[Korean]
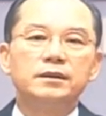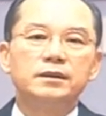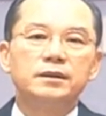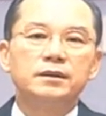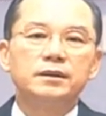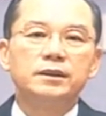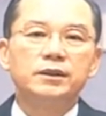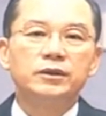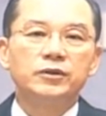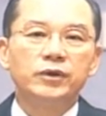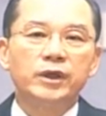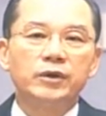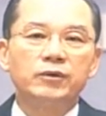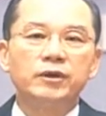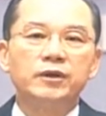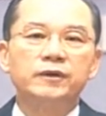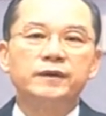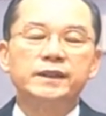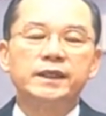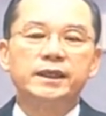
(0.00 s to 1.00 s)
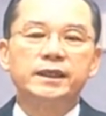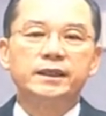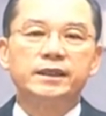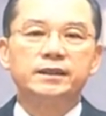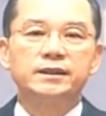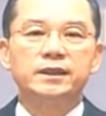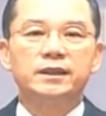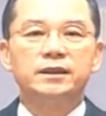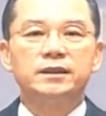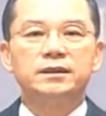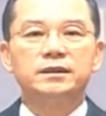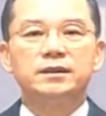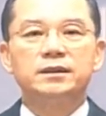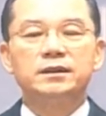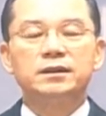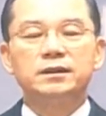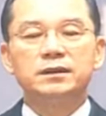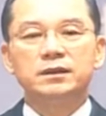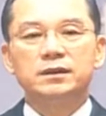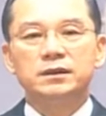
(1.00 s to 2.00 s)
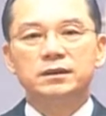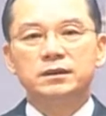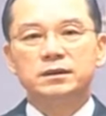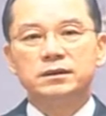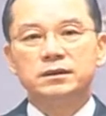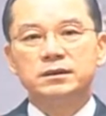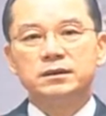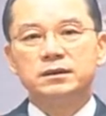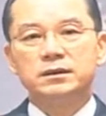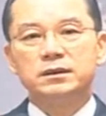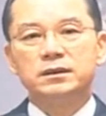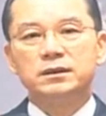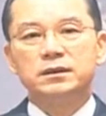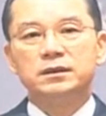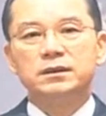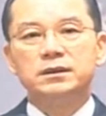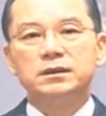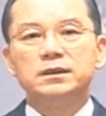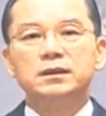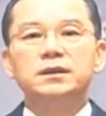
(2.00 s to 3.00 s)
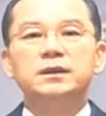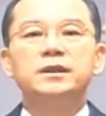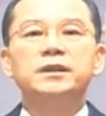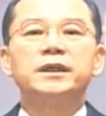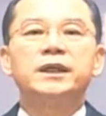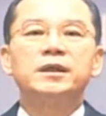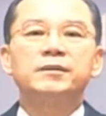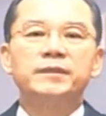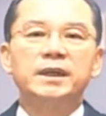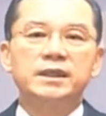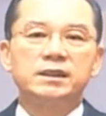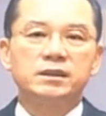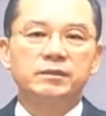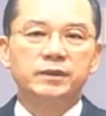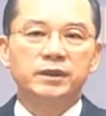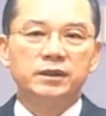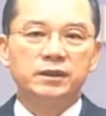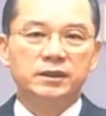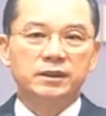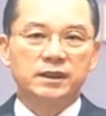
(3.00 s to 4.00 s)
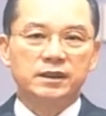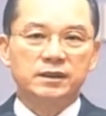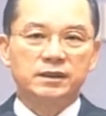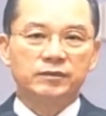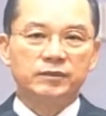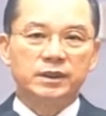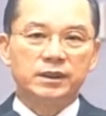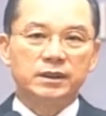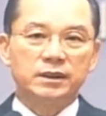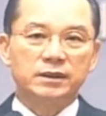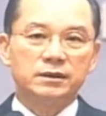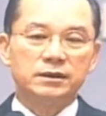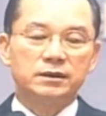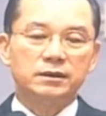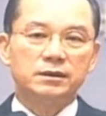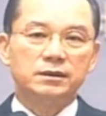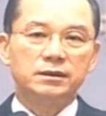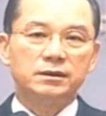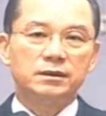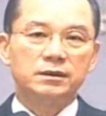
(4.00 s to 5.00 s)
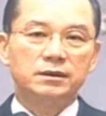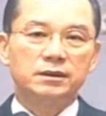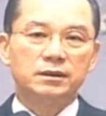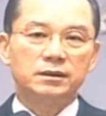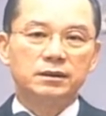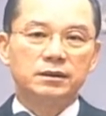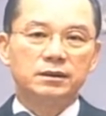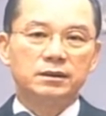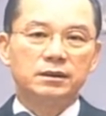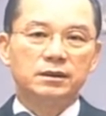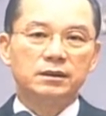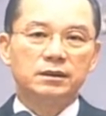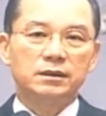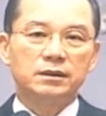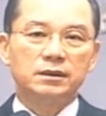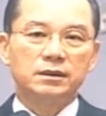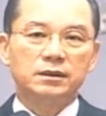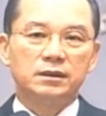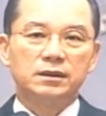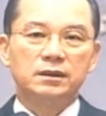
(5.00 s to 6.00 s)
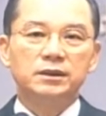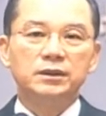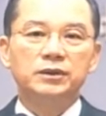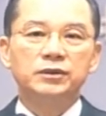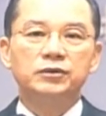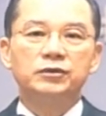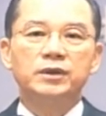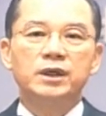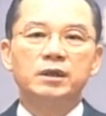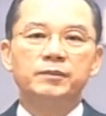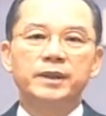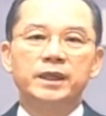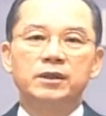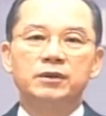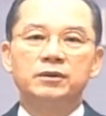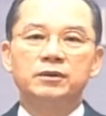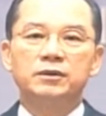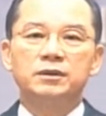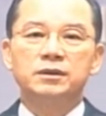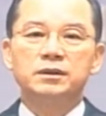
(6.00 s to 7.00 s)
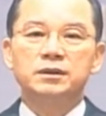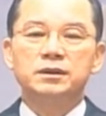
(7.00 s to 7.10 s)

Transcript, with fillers: 그런 후에 원롱 사령께서는 이렇게 말씀을 이으셨습니다. 그 이유가 바로